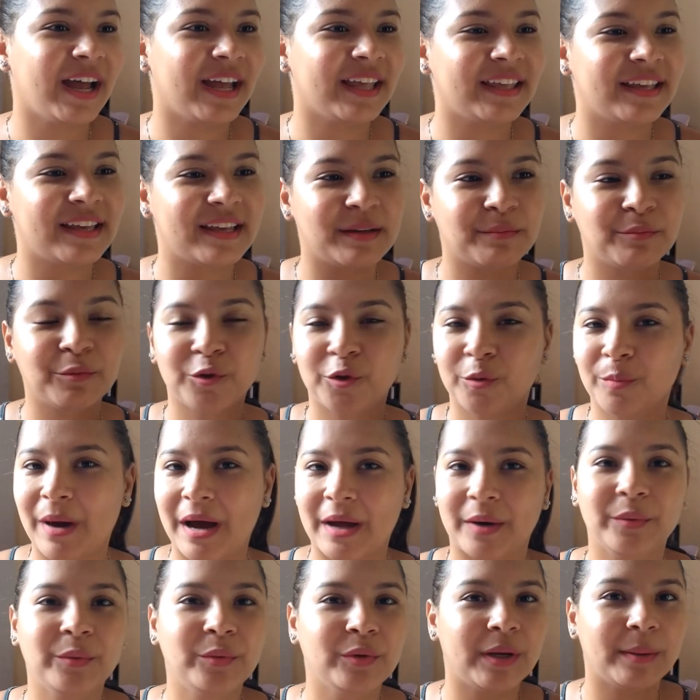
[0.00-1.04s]
e aí muito
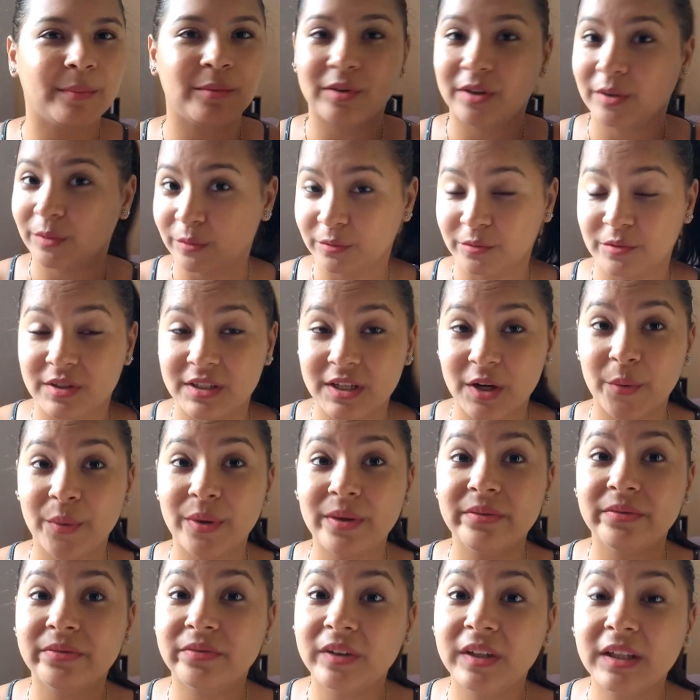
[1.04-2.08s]
barulho, é muita confusão,
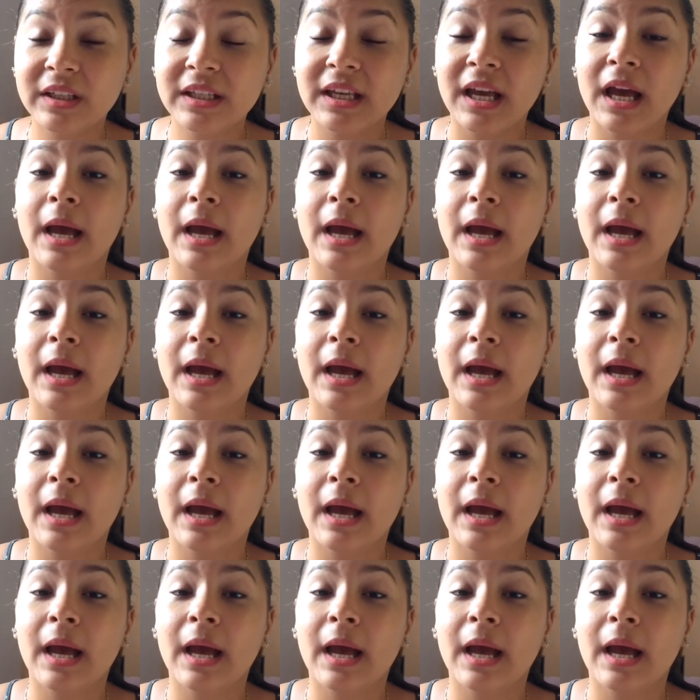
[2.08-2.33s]
enfim.